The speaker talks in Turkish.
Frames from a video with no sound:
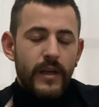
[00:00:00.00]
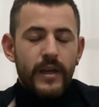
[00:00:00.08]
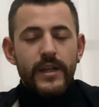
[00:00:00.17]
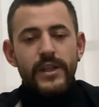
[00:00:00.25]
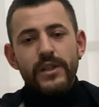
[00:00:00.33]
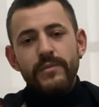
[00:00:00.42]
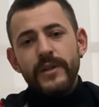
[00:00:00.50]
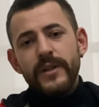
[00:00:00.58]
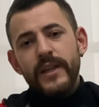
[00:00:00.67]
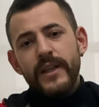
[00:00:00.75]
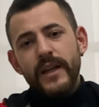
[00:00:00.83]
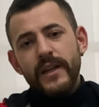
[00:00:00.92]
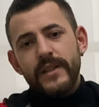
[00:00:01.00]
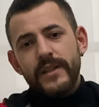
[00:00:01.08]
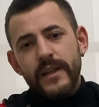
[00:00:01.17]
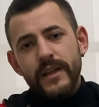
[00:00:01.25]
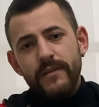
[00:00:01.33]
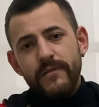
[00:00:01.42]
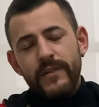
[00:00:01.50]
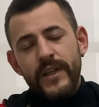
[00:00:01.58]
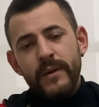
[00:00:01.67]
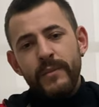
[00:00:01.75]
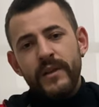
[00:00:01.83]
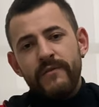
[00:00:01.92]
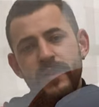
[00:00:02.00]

İkinci bir neden ise vitamin